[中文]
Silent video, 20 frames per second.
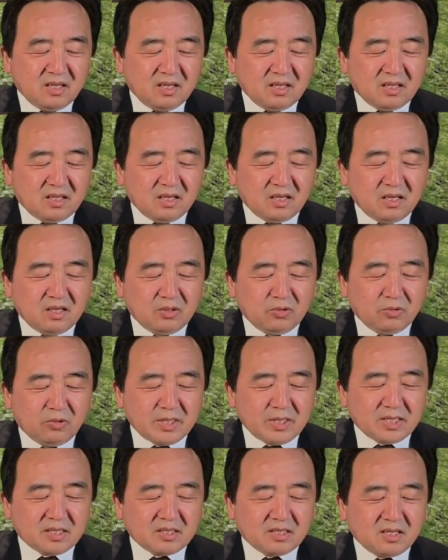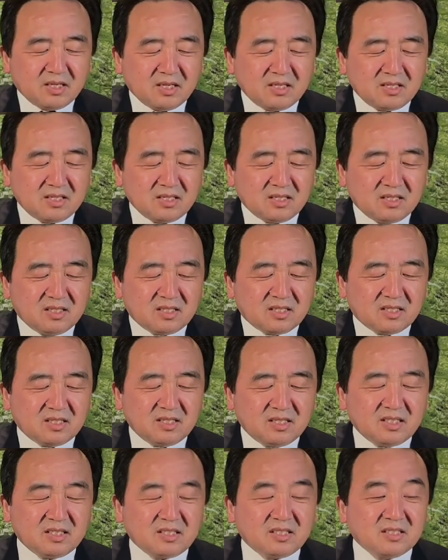呃，罗伊科恩实
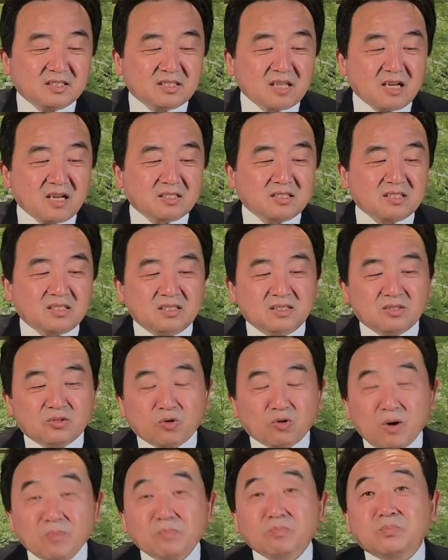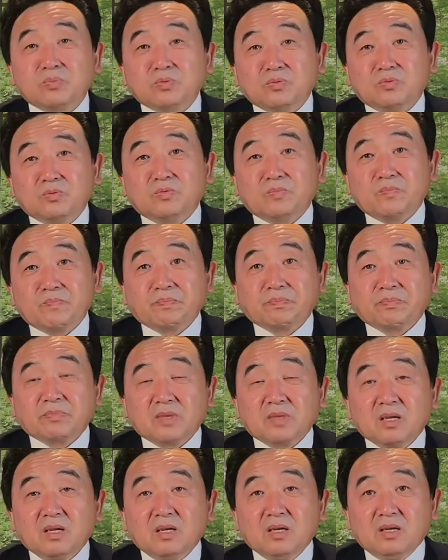际是当时川普
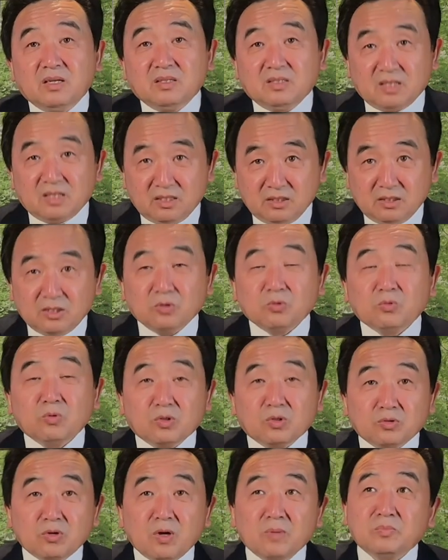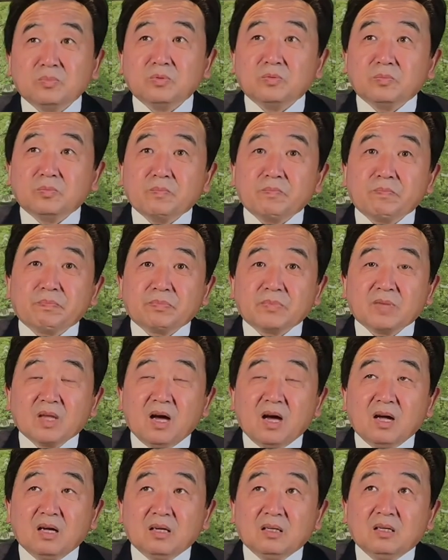拯救过川普
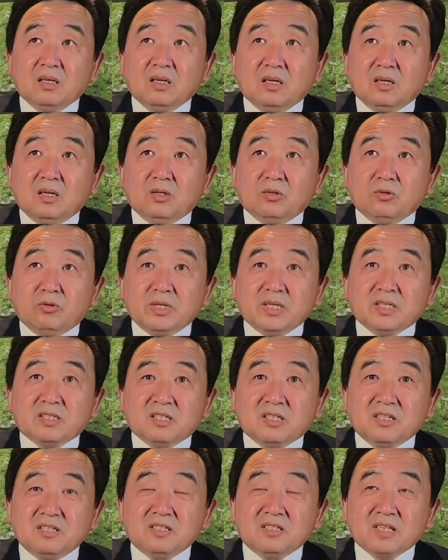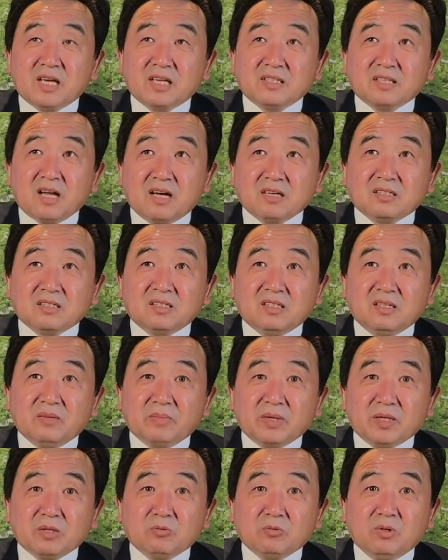啊。罗伊科恩在当时的
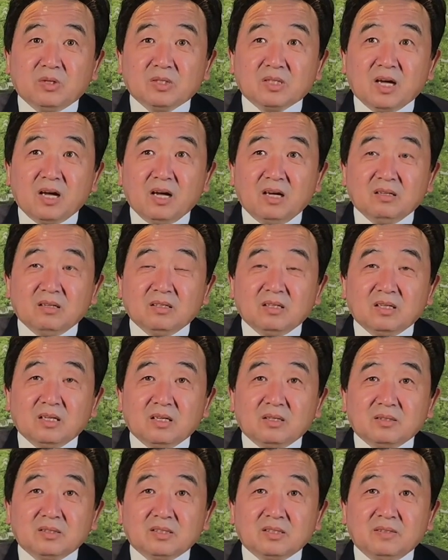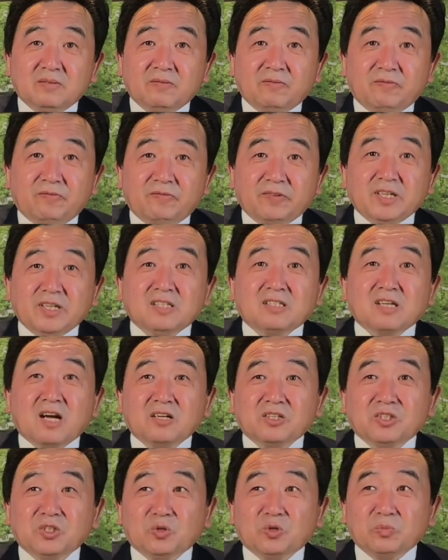美国呢，啊是非
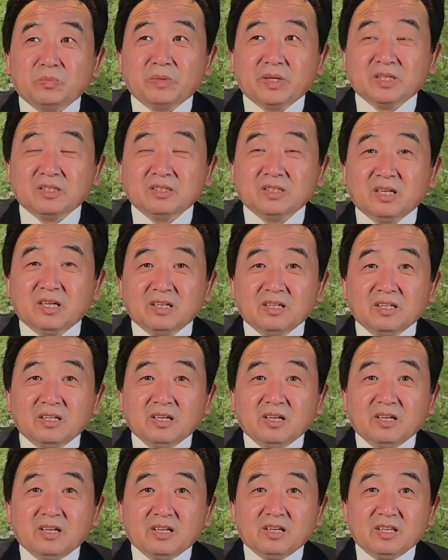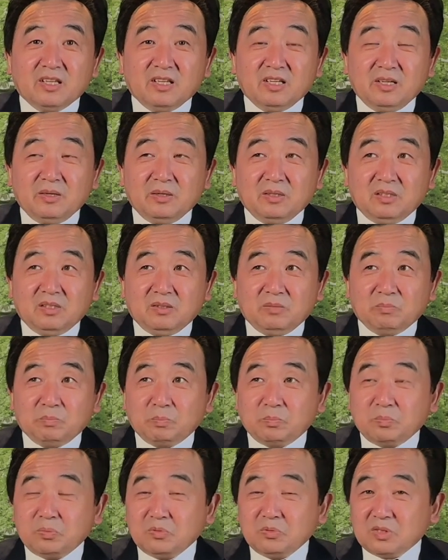常有名的，以
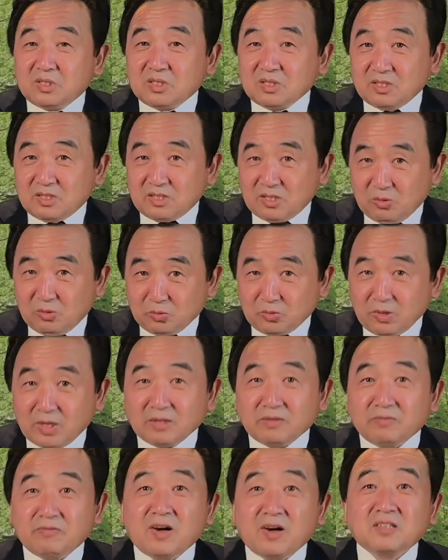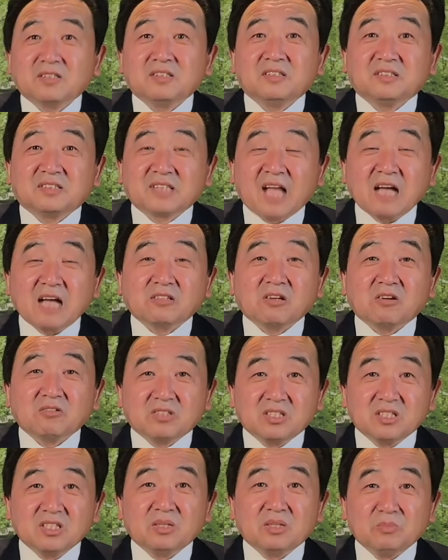不择手段的方式达到
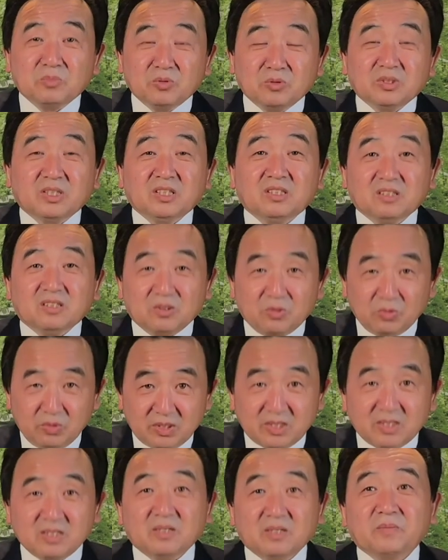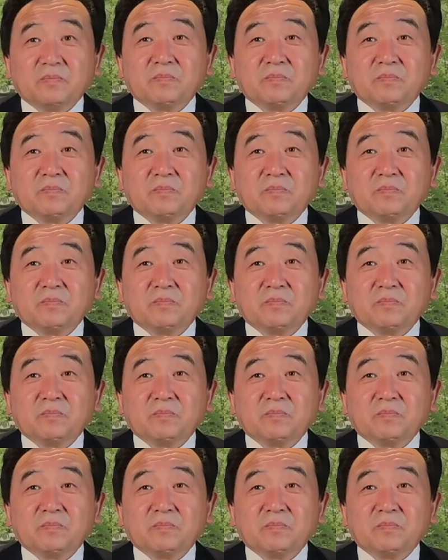自己目的的律师。